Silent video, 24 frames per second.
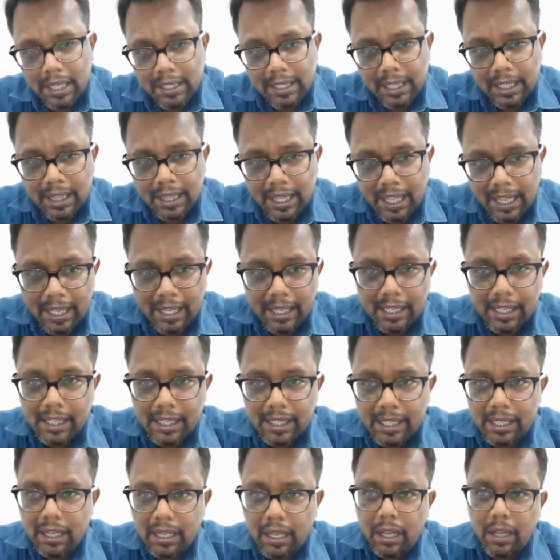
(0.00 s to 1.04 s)
चलता है
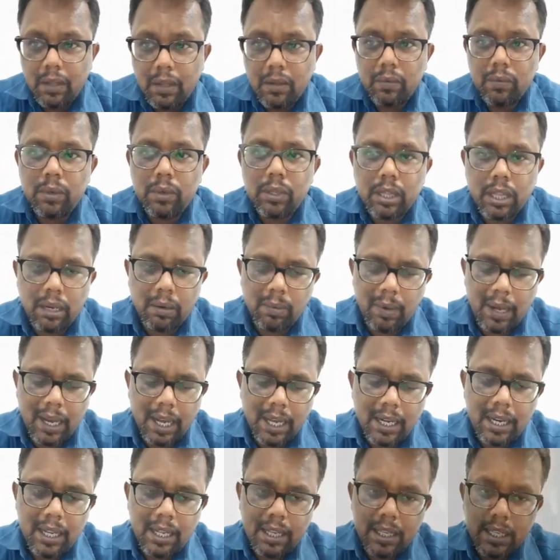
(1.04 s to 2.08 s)
कि वो
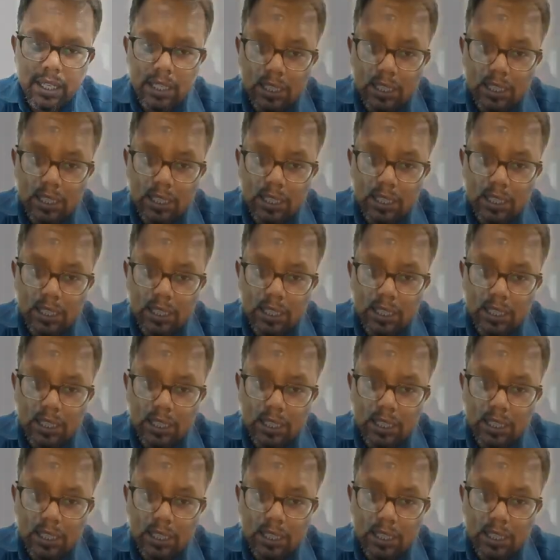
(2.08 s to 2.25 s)
तलवार